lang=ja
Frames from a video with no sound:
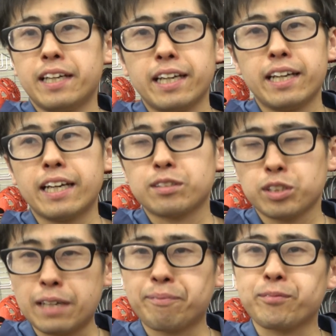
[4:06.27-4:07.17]
えー、そ
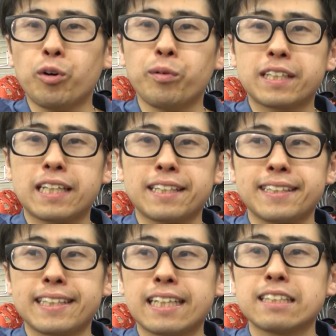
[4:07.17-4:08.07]
して応募期間
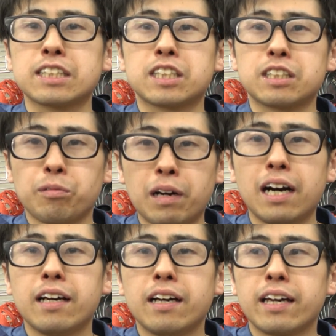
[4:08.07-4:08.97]
に関して
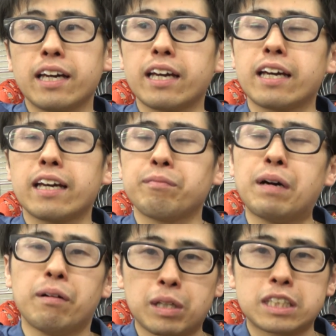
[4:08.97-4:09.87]
は、えー、
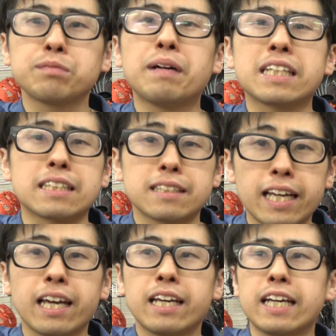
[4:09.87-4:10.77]
まあ、末までですね、